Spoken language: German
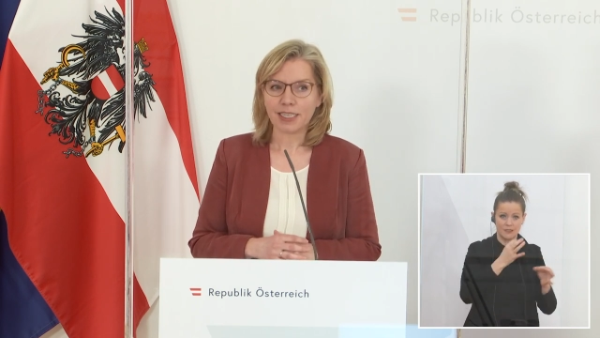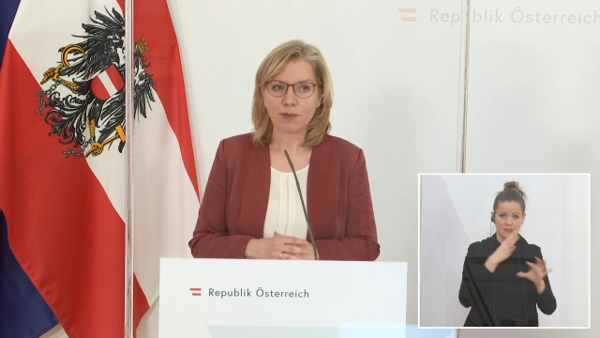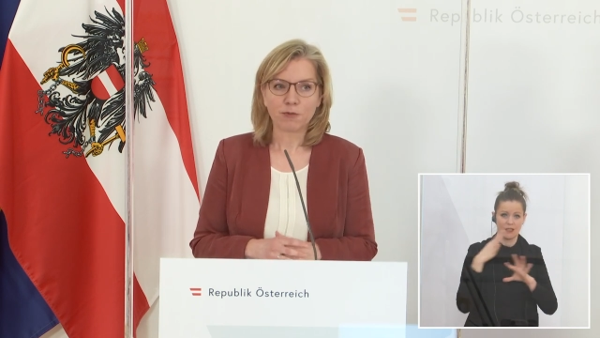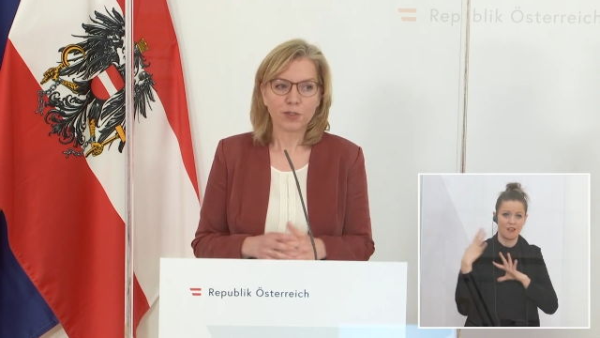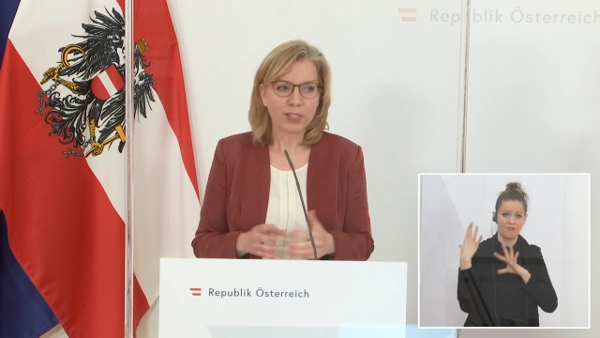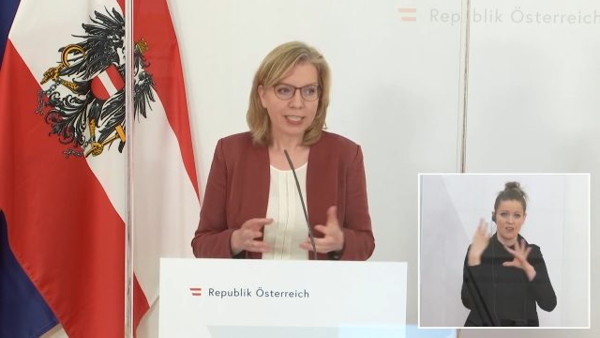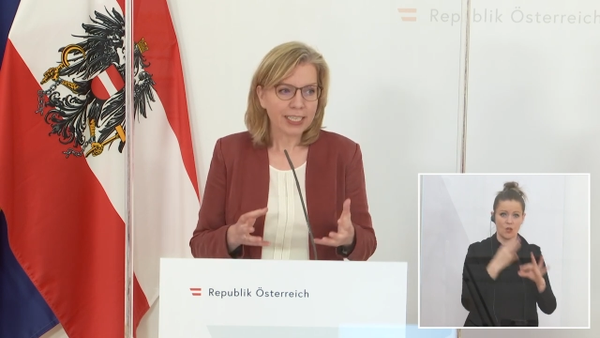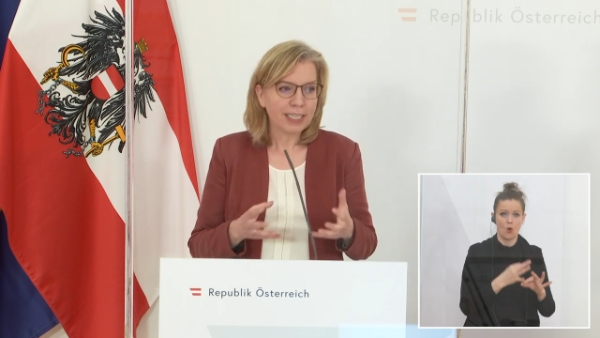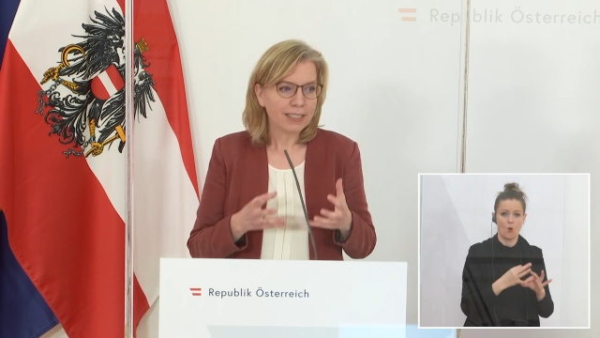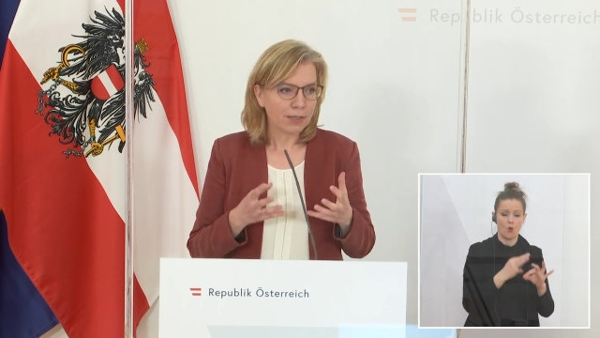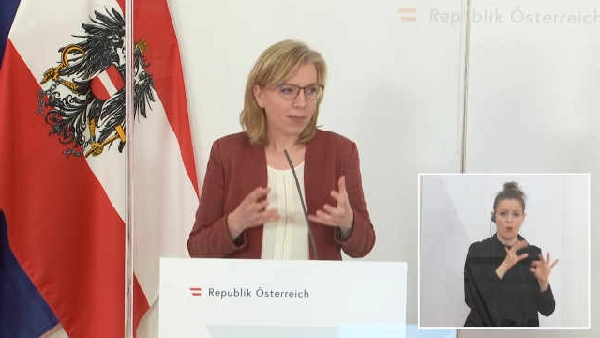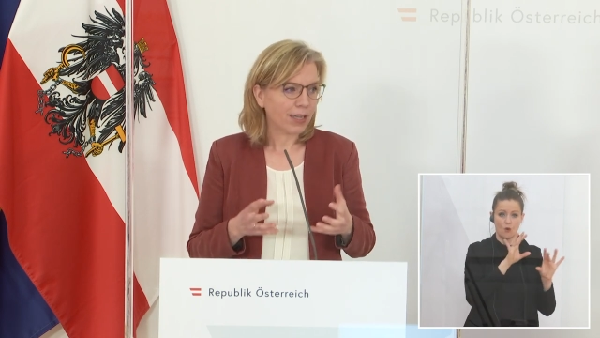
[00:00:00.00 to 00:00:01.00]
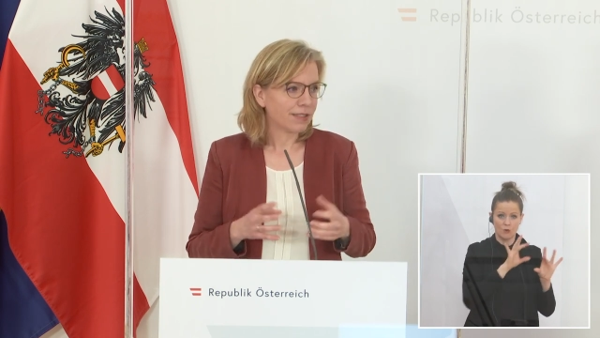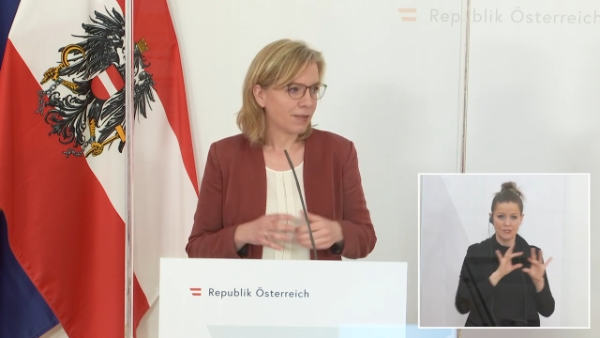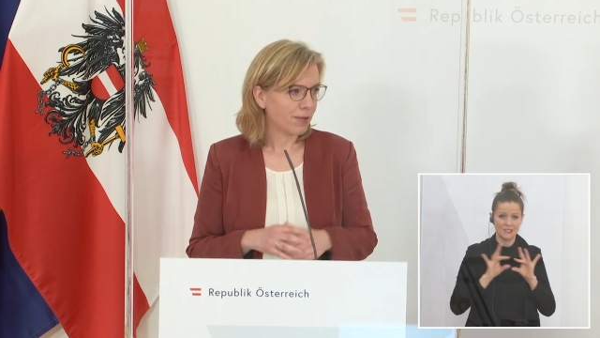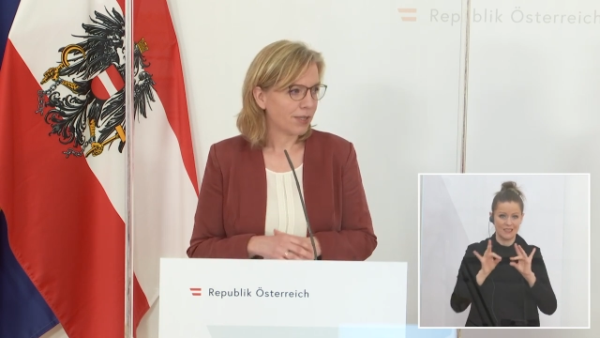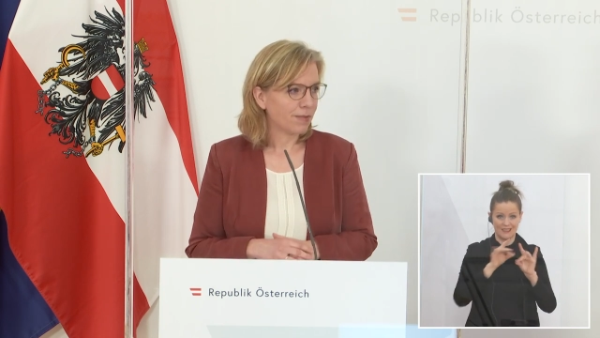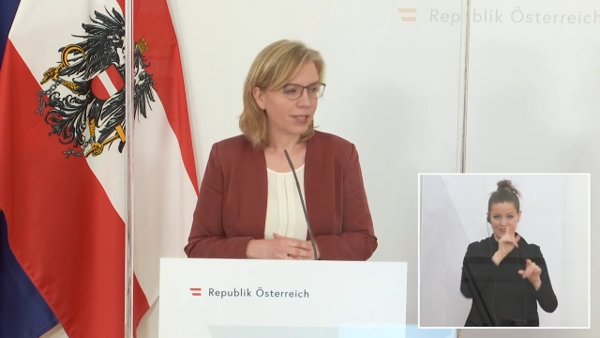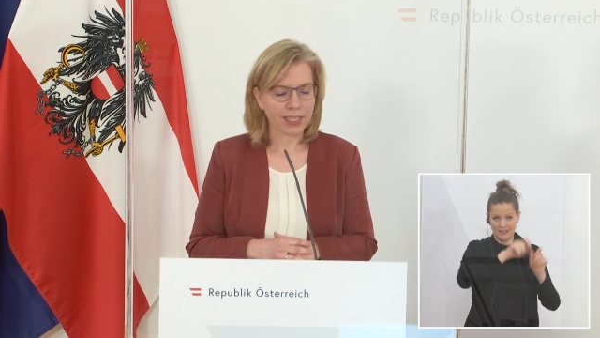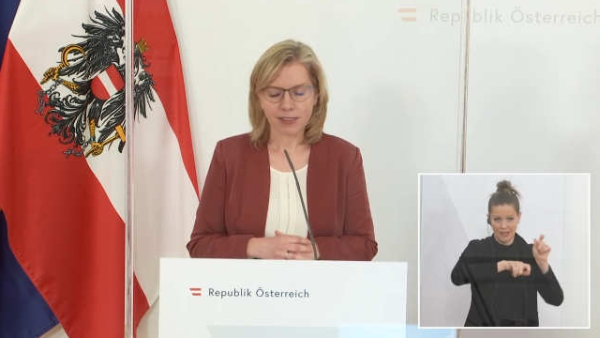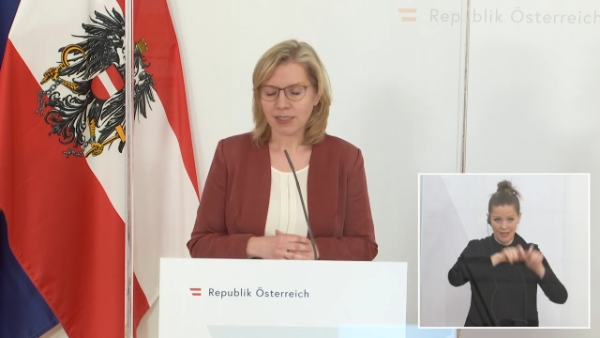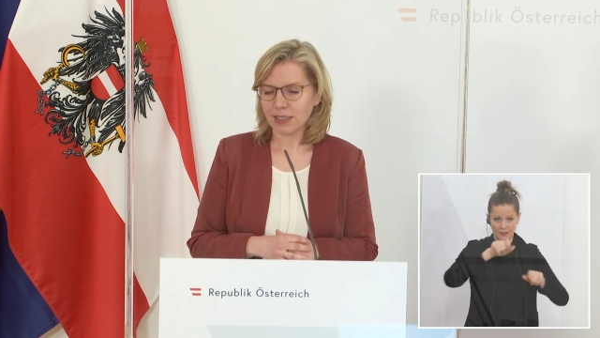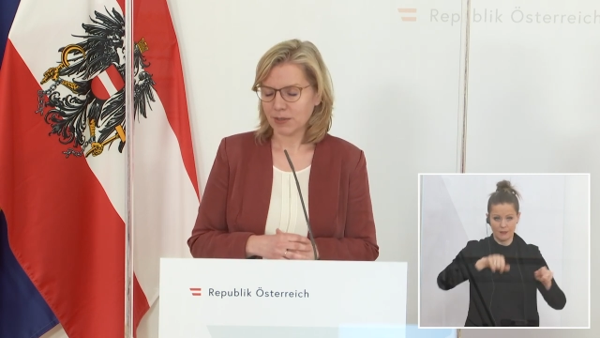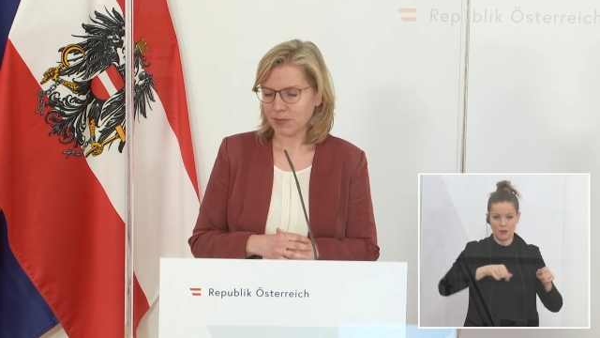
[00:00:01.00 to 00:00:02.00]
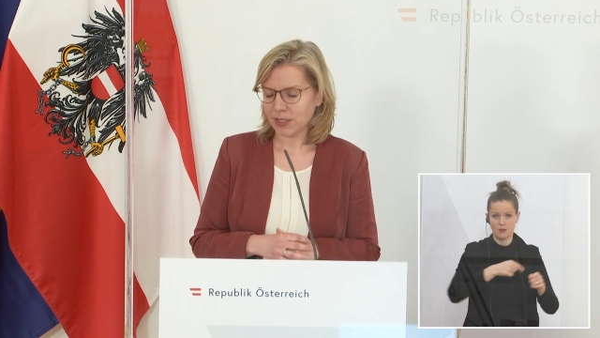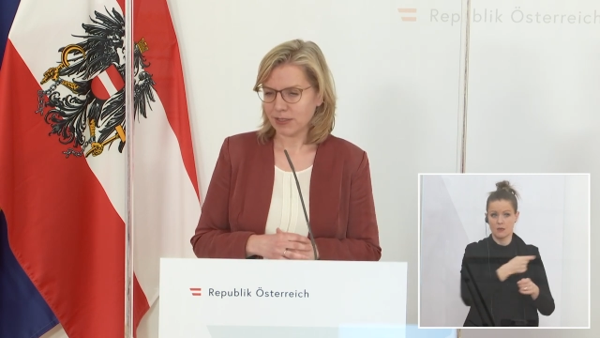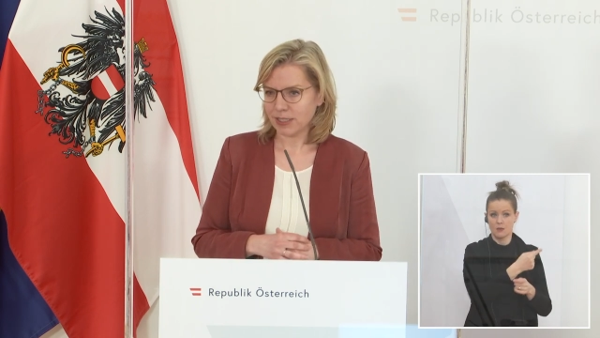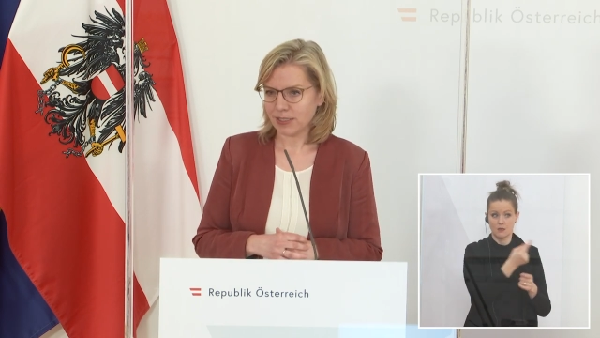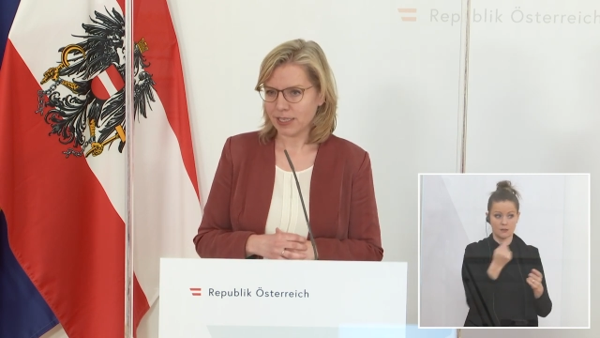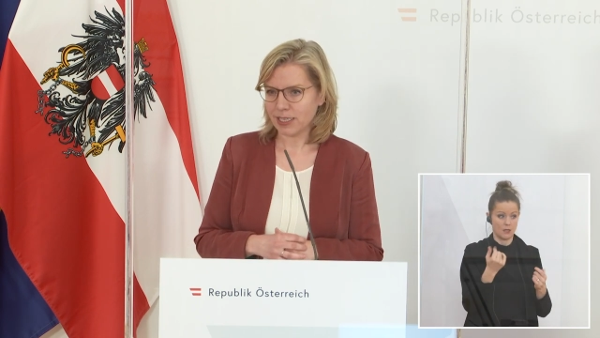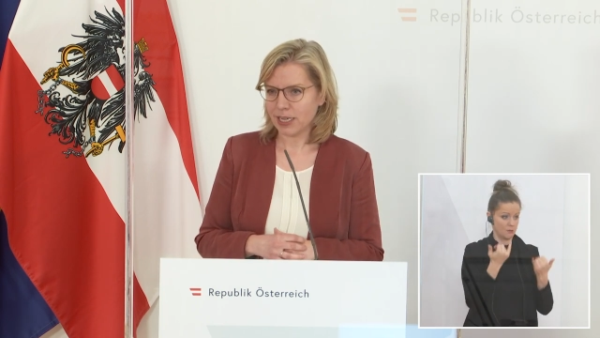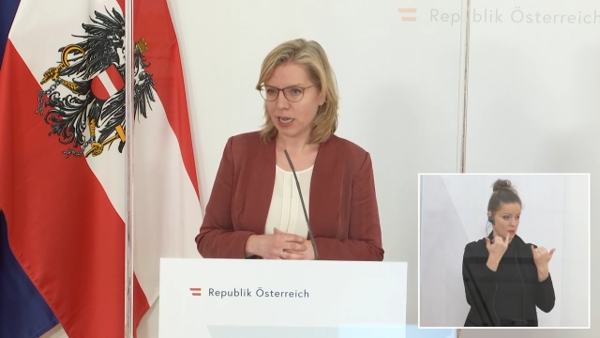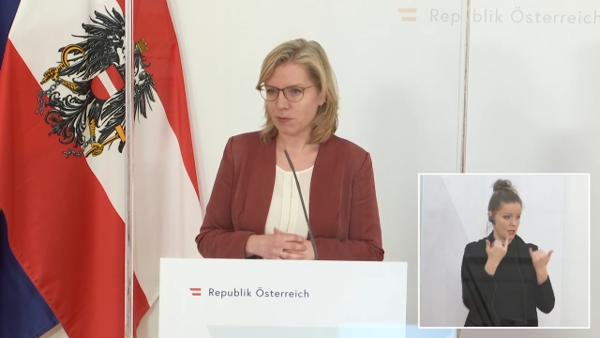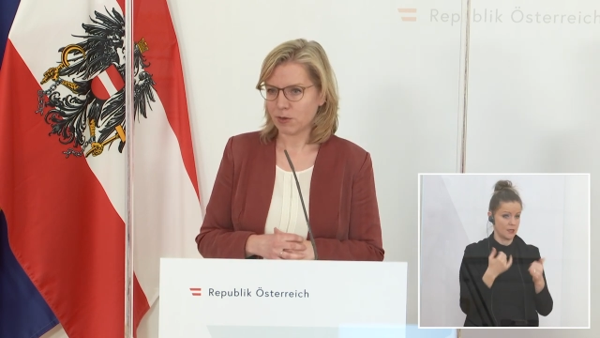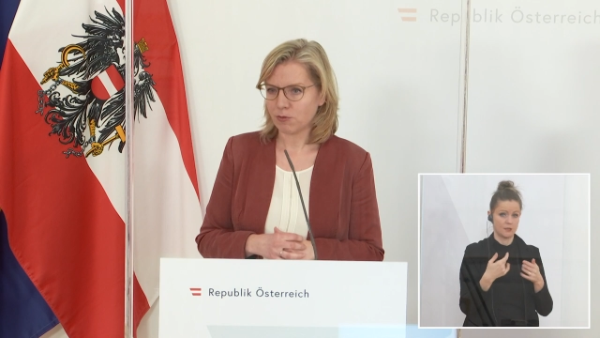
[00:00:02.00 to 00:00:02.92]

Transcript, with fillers: für die die Maßnahmen, die wir derzeit im gesetzlichen Rahmen